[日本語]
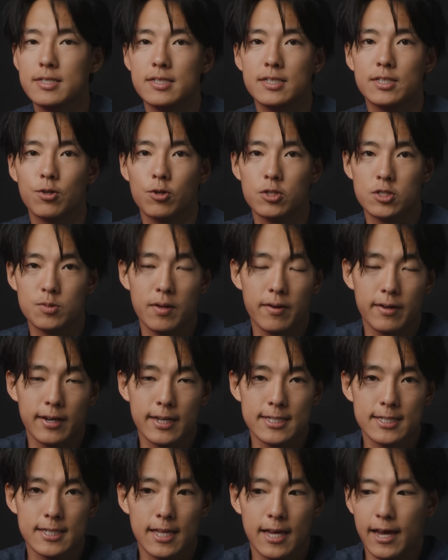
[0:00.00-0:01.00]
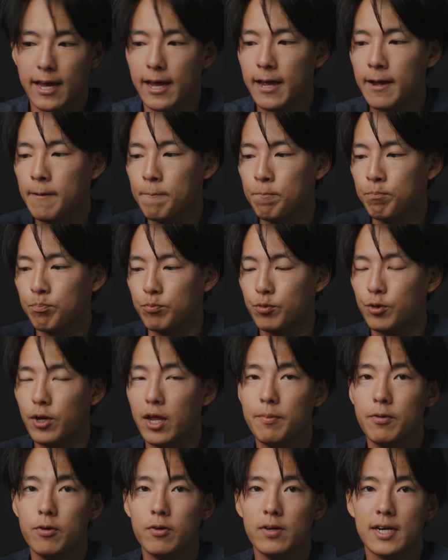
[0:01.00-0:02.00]
ず一つ目はですね、
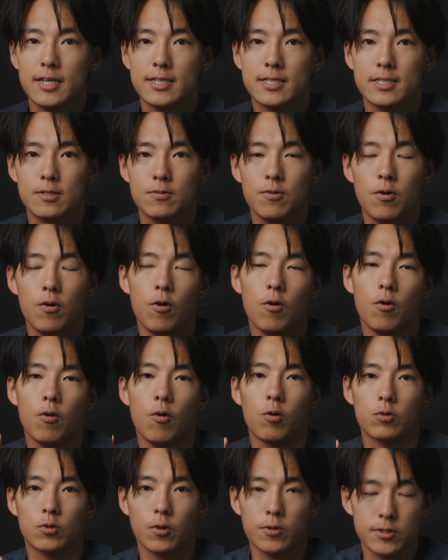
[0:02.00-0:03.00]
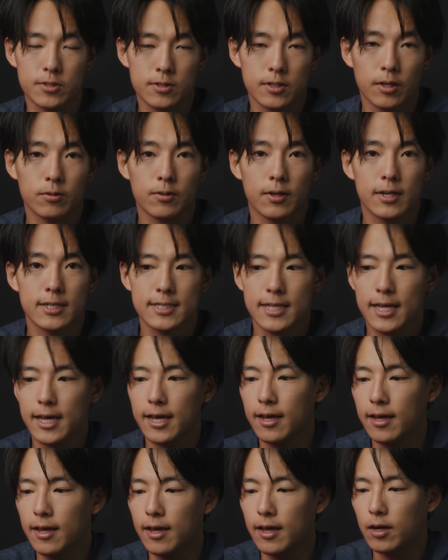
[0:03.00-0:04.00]
プレビュー画質を落とすっていうことです
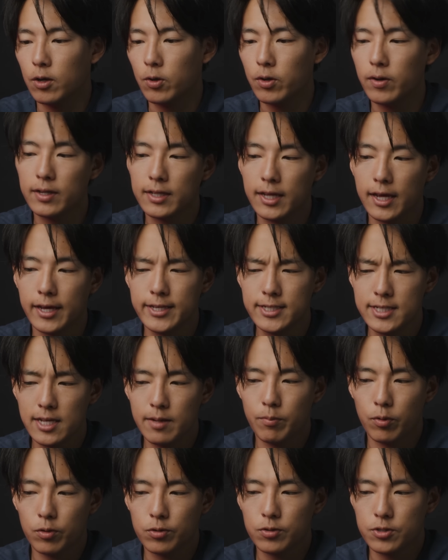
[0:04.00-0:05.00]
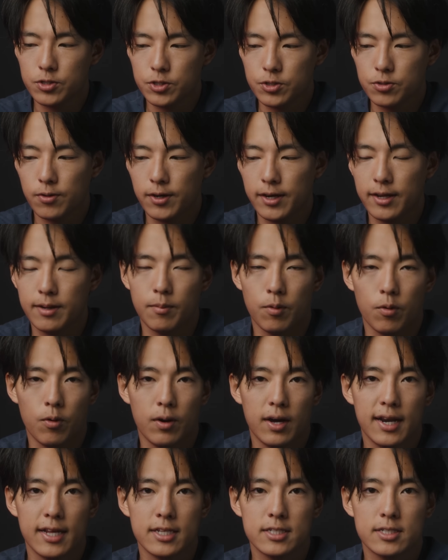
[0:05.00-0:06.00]
ね。これはね、以前僕のチュートリアルもお
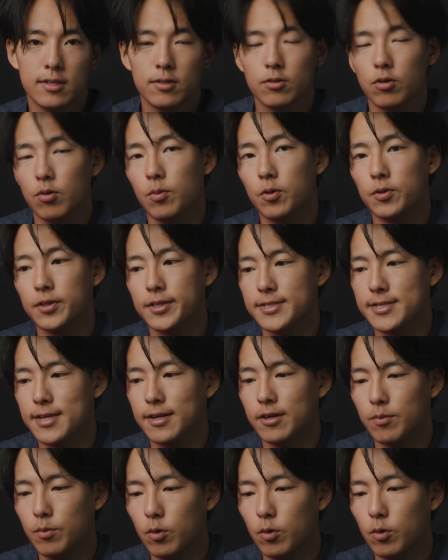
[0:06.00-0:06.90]
話してると思うんですけれど